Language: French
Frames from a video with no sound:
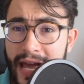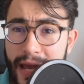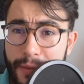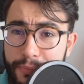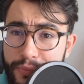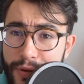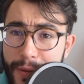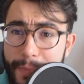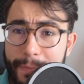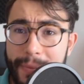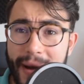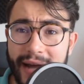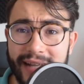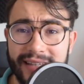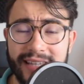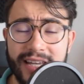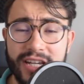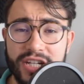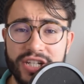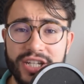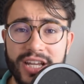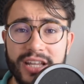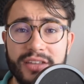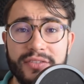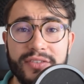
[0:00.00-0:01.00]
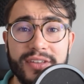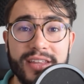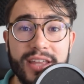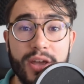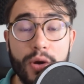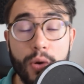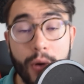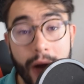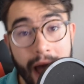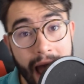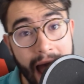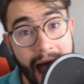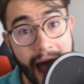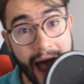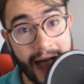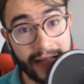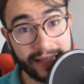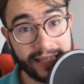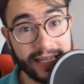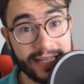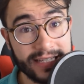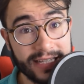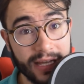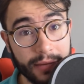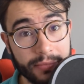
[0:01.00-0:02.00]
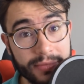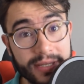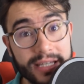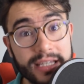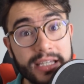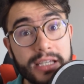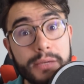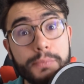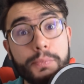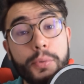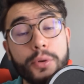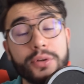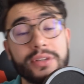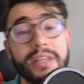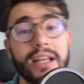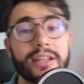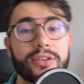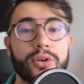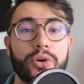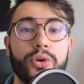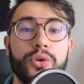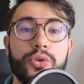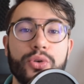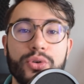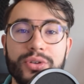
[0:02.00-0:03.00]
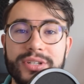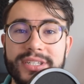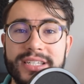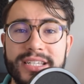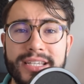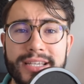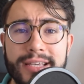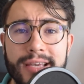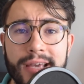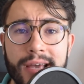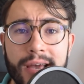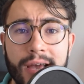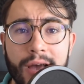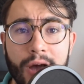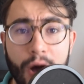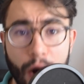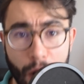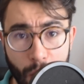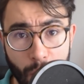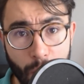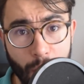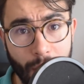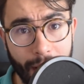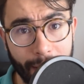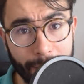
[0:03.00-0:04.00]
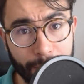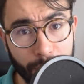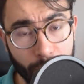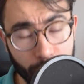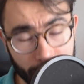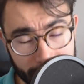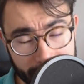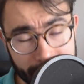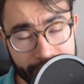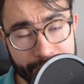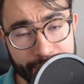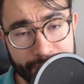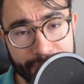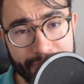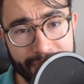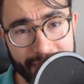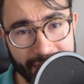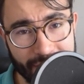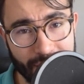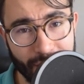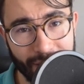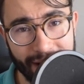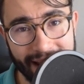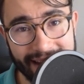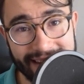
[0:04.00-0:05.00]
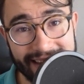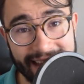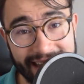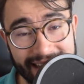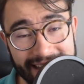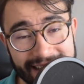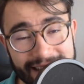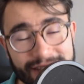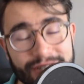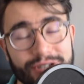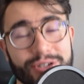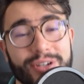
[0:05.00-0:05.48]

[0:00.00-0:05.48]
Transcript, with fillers: et puis partage cette vidéo à tes amis qui peut-être eux aussi ont un bruit dans la tête.